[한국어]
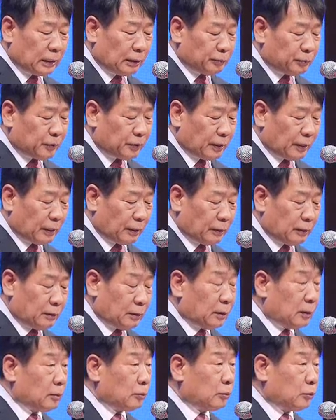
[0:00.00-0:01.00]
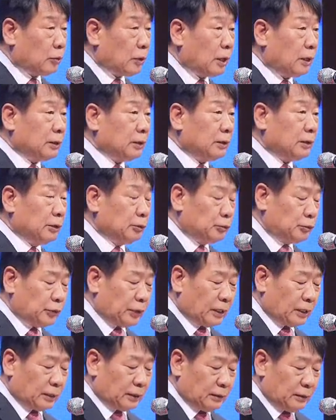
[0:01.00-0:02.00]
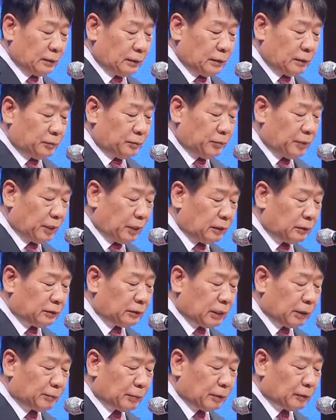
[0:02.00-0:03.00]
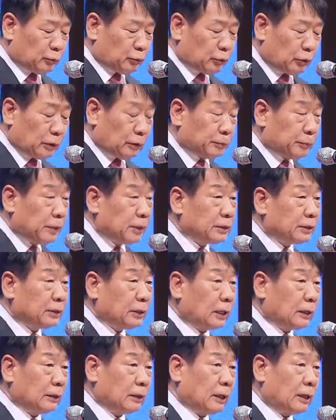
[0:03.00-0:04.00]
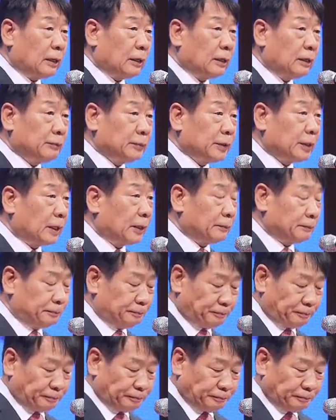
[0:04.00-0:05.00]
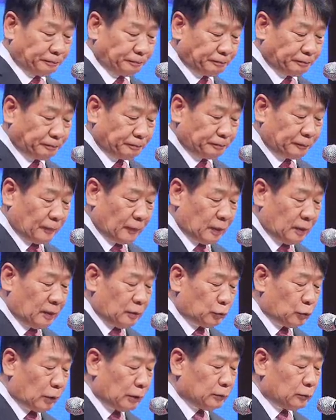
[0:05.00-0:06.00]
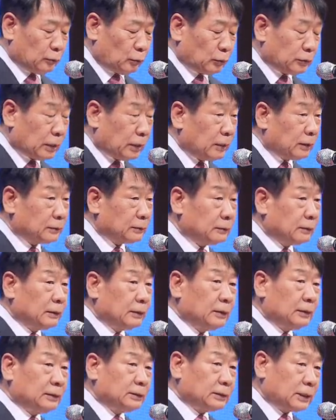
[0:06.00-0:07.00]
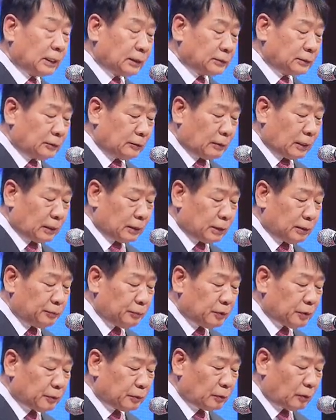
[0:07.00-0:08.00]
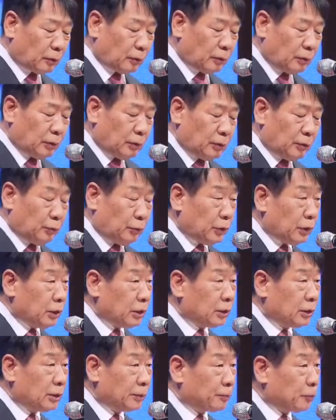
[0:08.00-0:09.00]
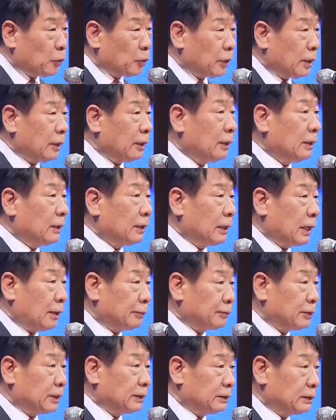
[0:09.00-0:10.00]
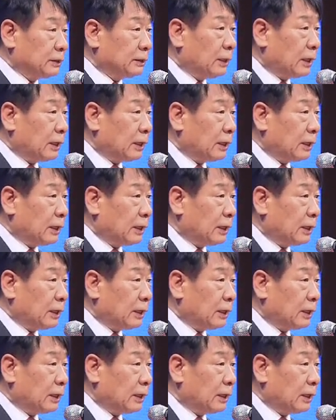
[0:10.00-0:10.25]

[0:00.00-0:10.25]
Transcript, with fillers: 탈피해 불황 이후에 미래를 대표한 투자를 펼쳐나가야 합니다. 또한 노사는 상생과 협력으로 위기 극복에 앞장서